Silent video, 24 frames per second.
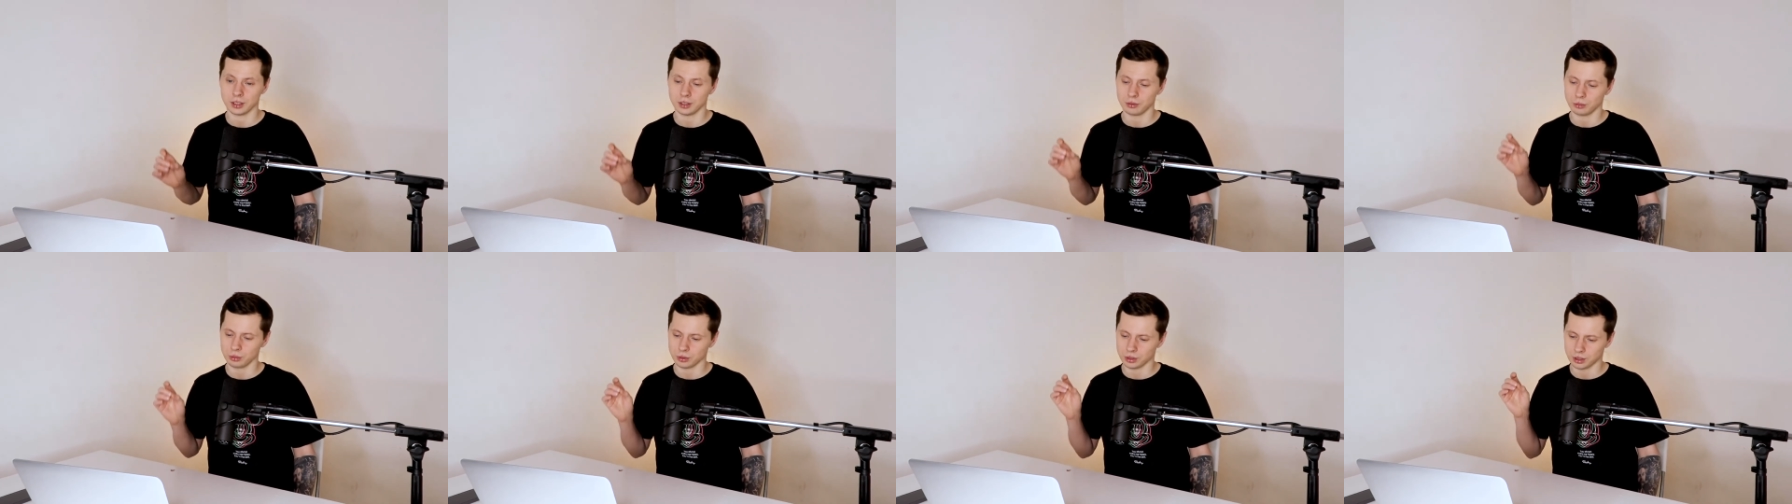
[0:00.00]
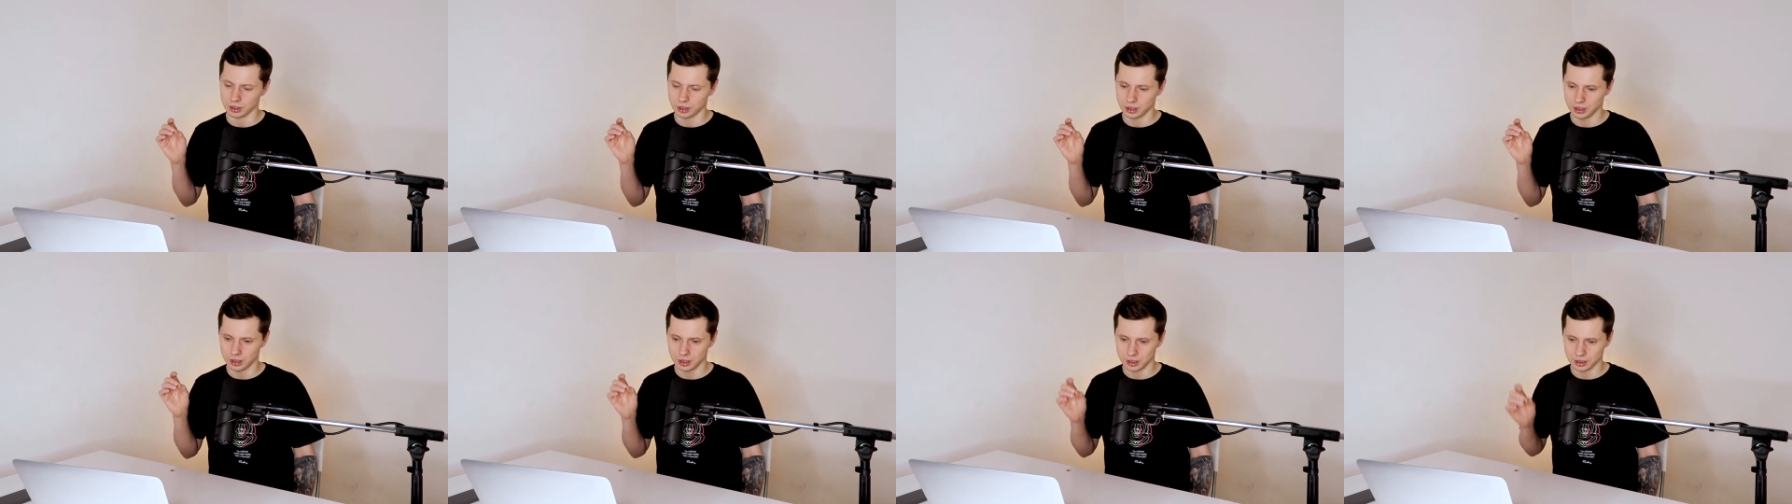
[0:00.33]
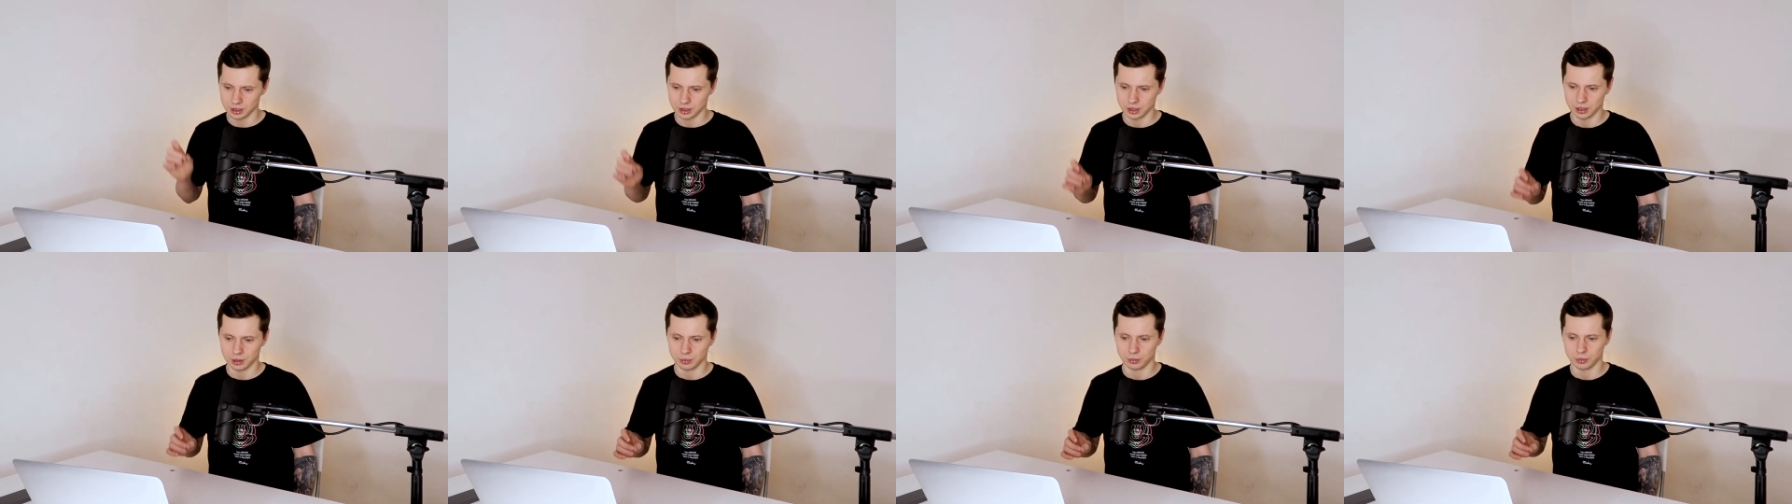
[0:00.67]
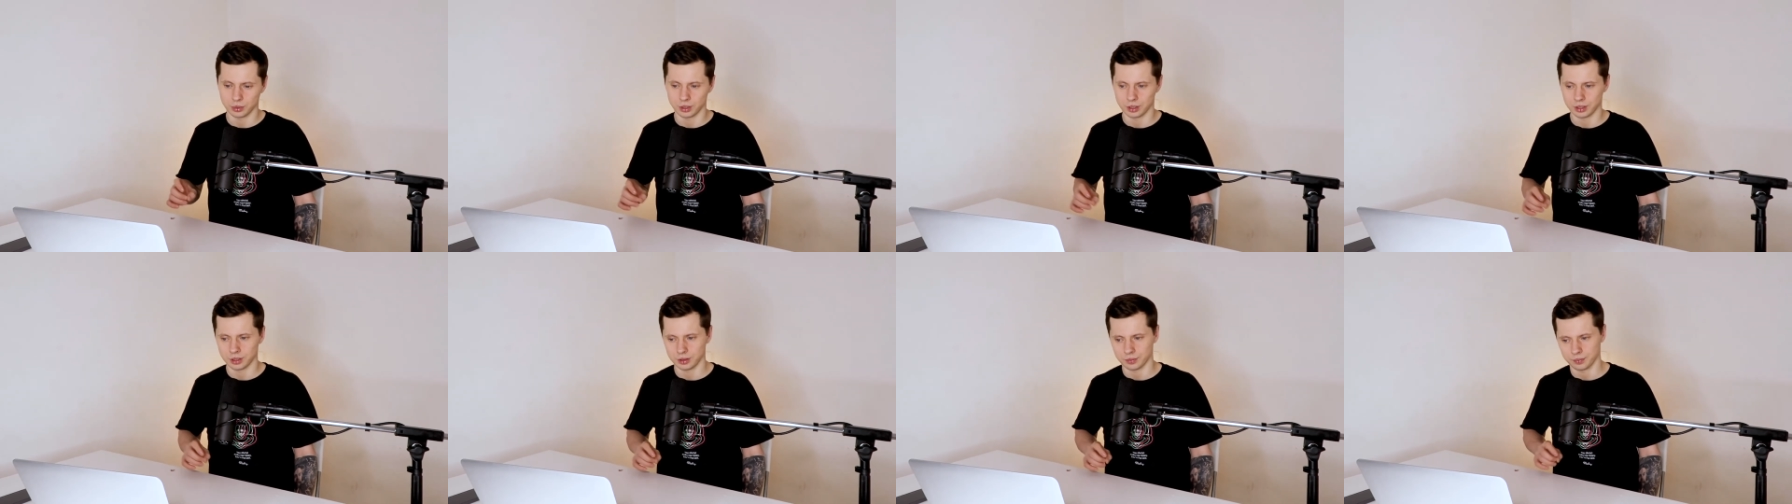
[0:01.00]
И вот если
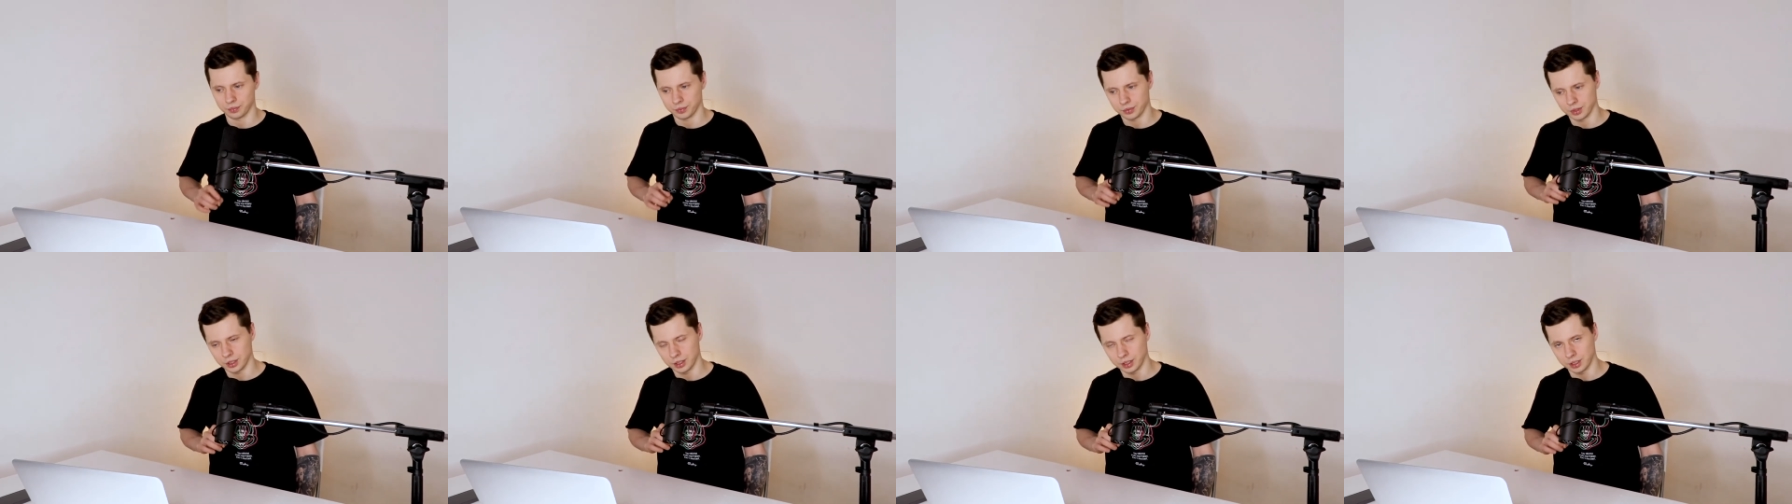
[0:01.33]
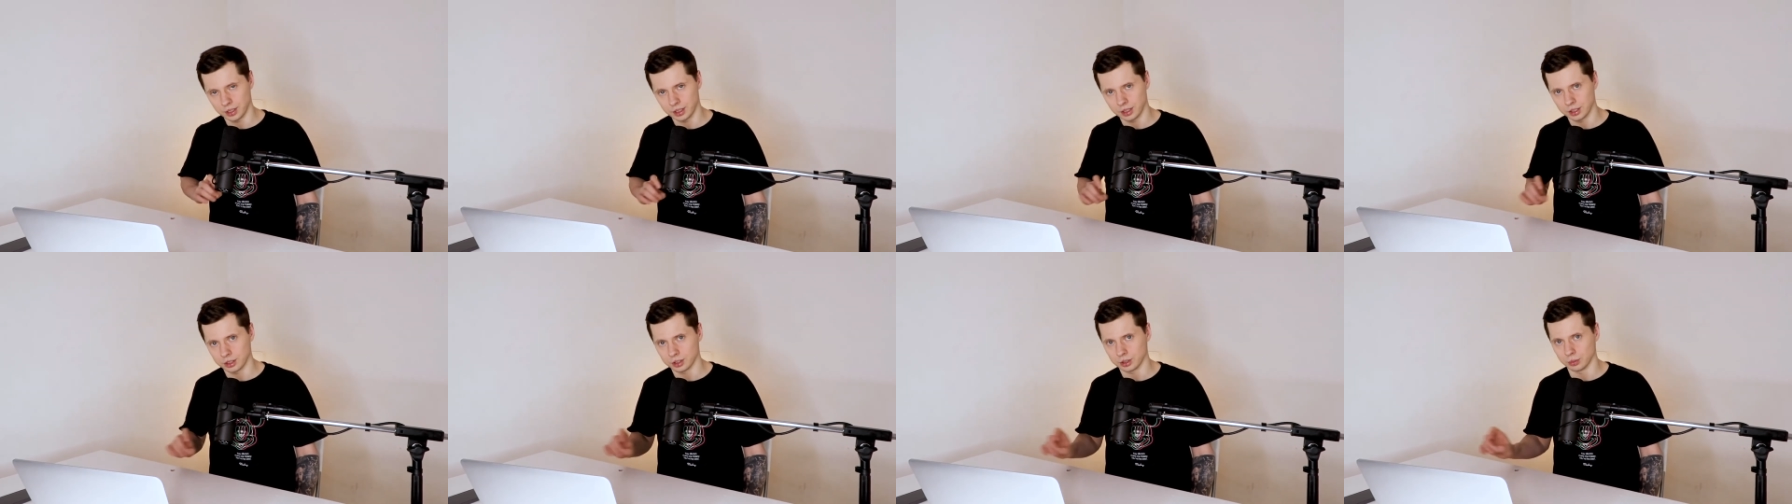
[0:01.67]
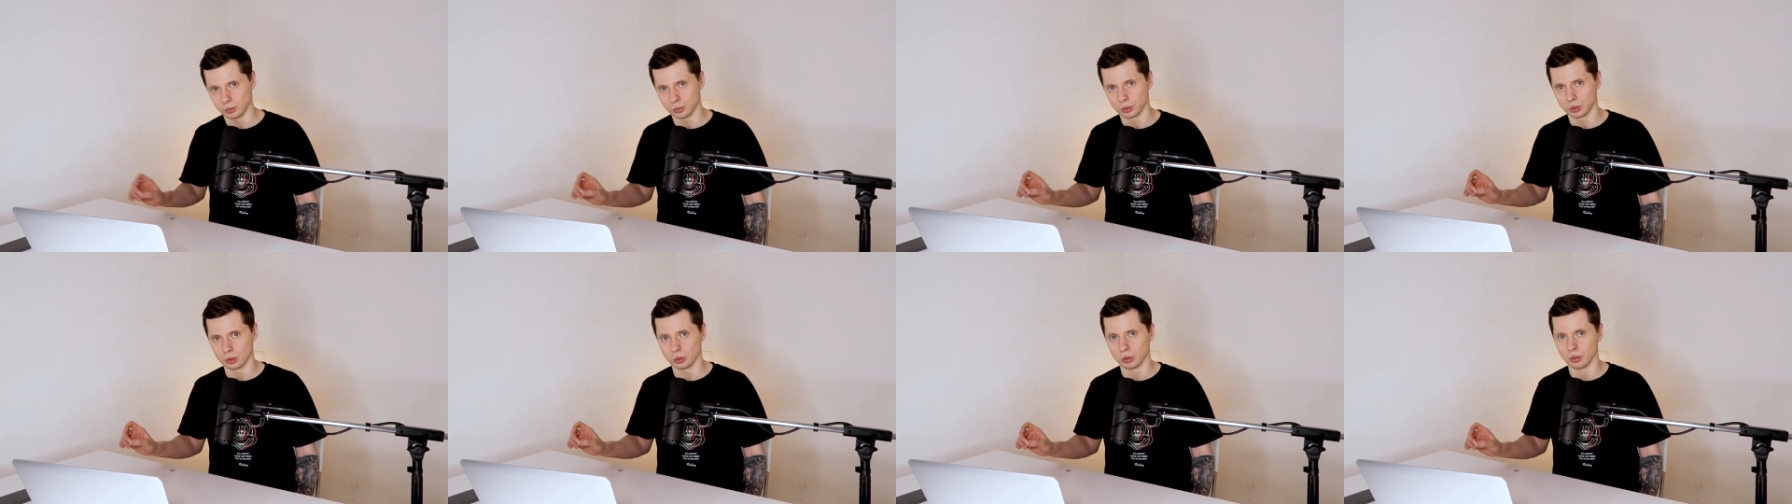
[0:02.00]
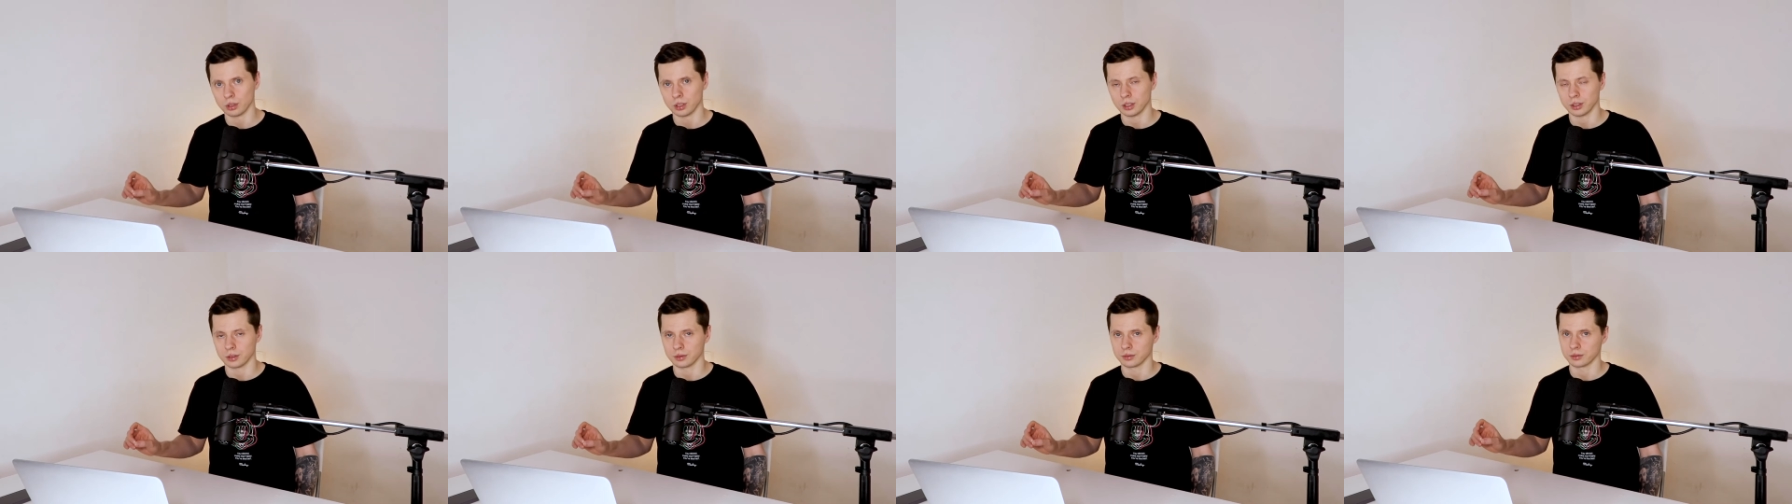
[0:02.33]
мы релизим
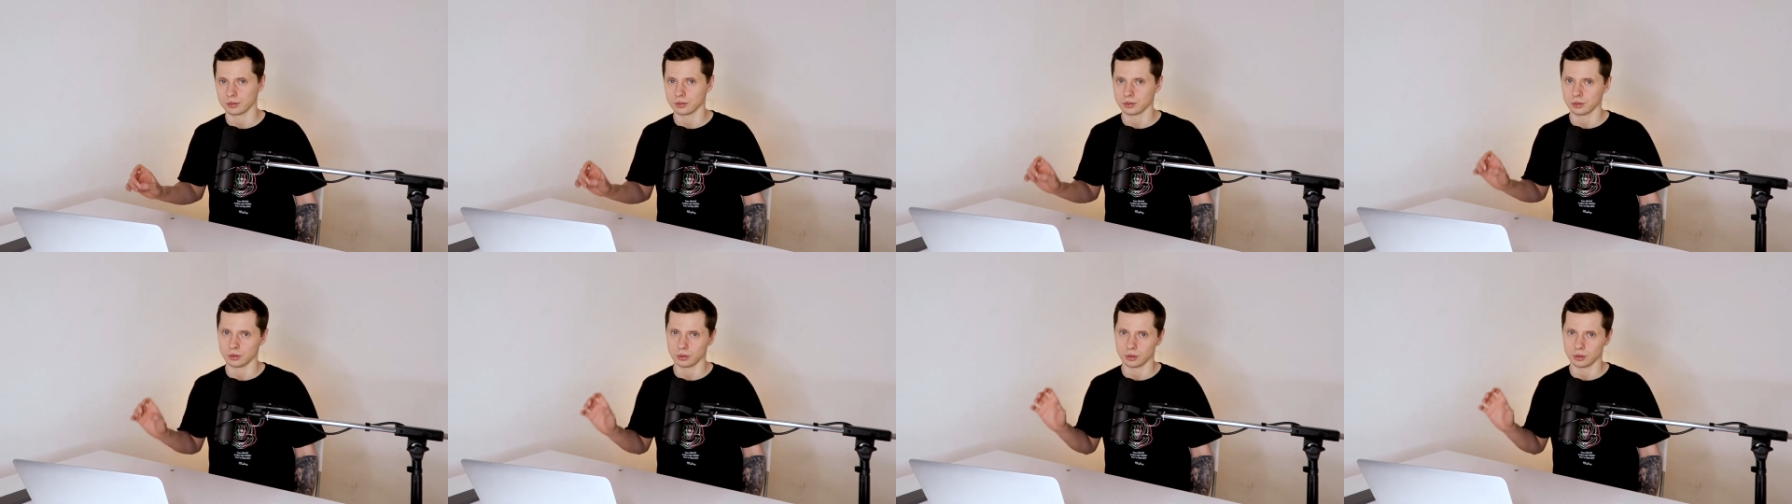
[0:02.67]
долго,